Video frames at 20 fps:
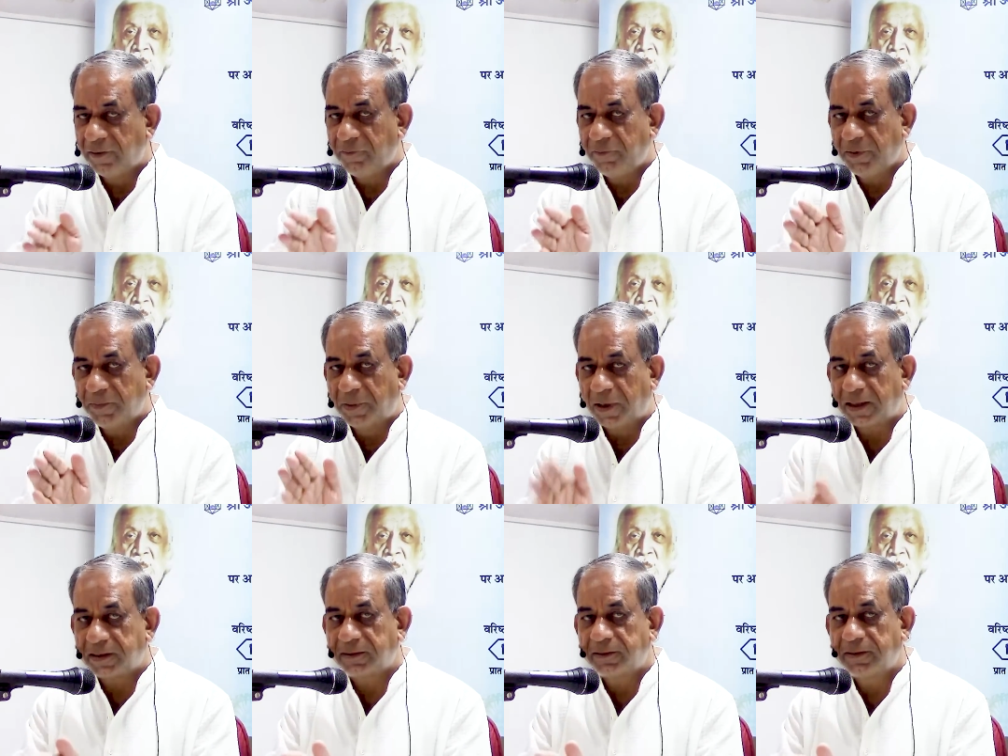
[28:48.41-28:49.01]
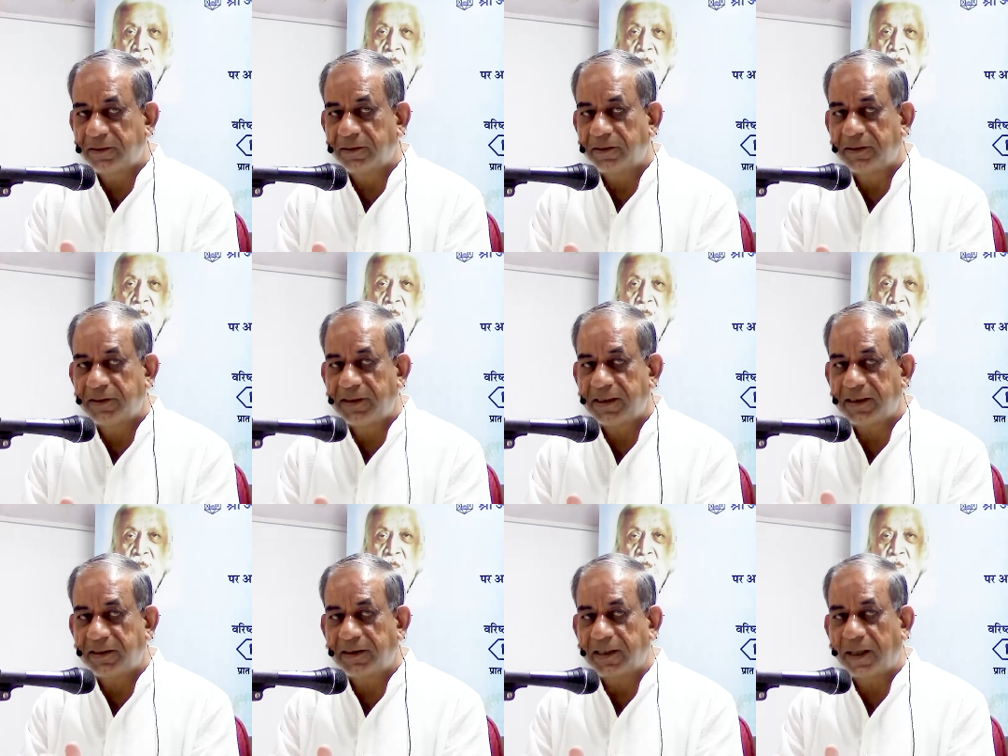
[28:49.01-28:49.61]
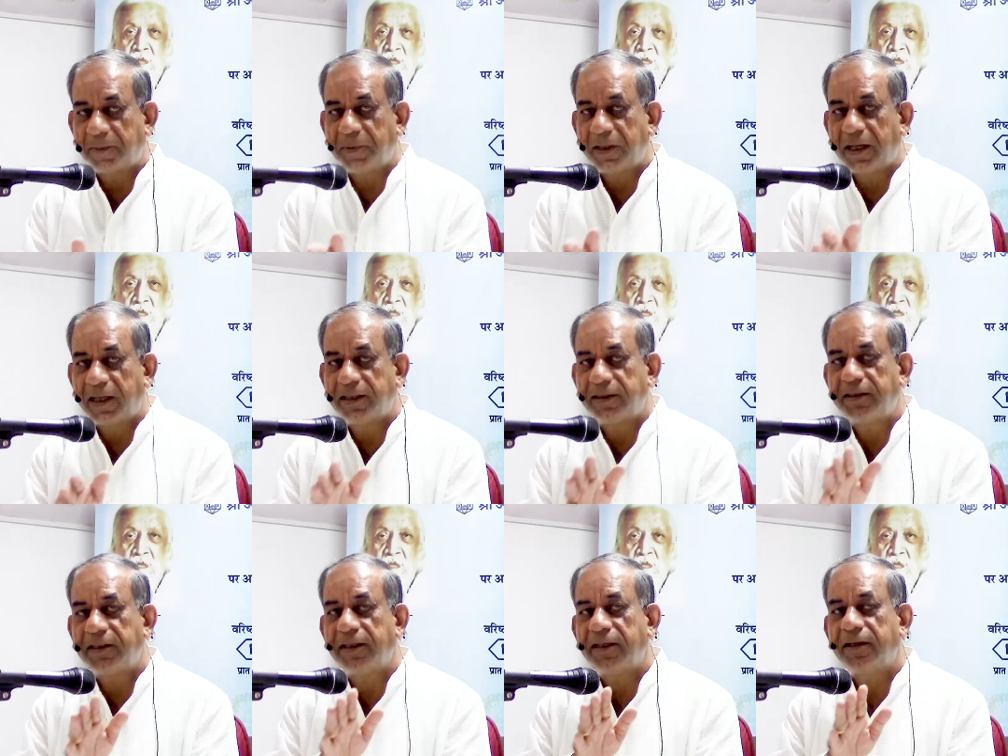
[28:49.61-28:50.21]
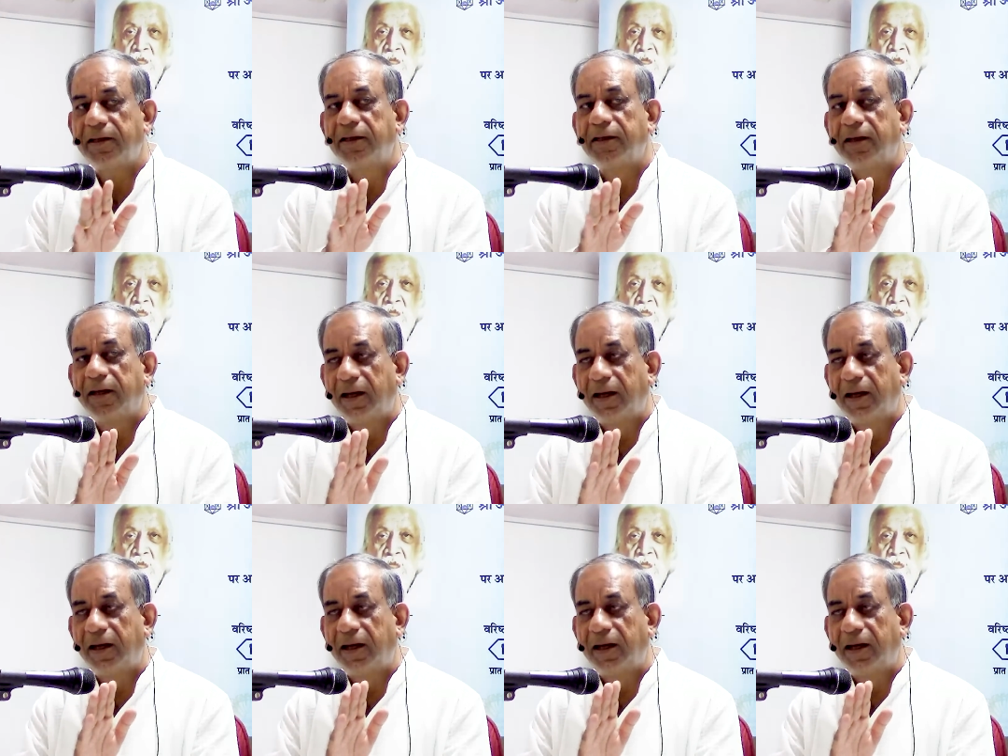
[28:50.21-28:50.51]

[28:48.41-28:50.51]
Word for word: विभक्त चेतना में रहते हैं